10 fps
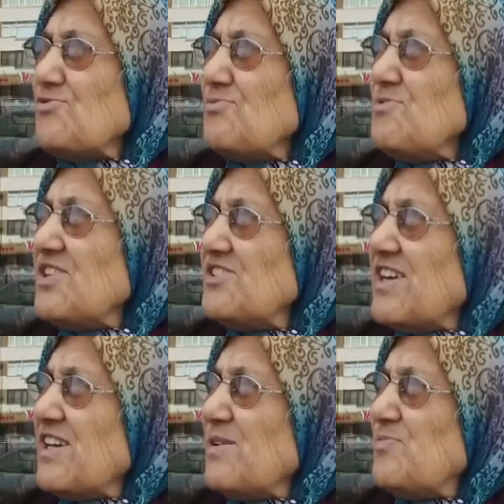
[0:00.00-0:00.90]

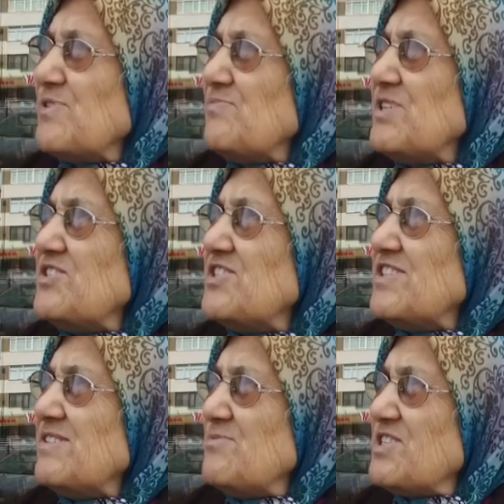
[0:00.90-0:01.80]
tutmayacaksın kapını
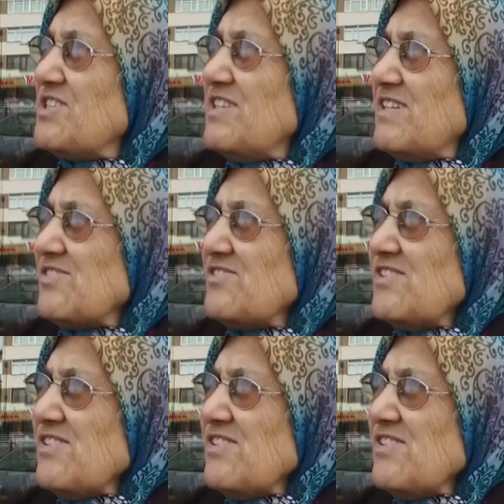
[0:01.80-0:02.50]
pencereni mesela.